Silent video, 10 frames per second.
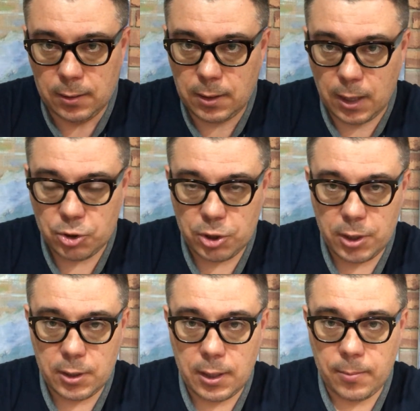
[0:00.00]

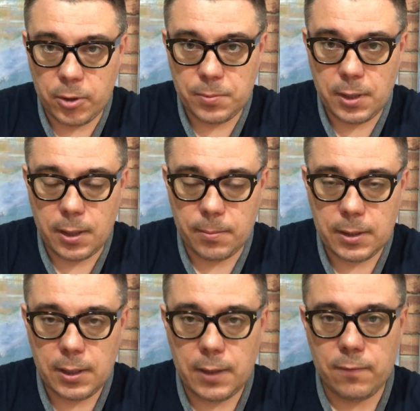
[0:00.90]
Также на моем
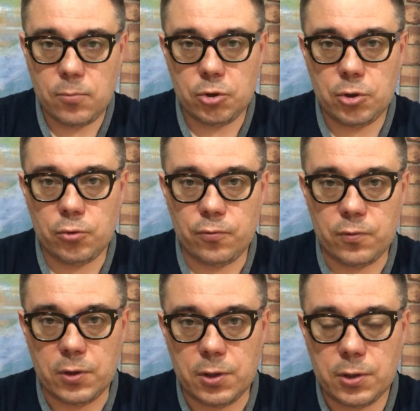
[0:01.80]
телеграм-канале вы можете
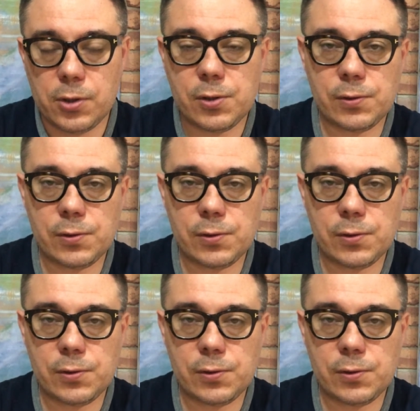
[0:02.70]
увидеть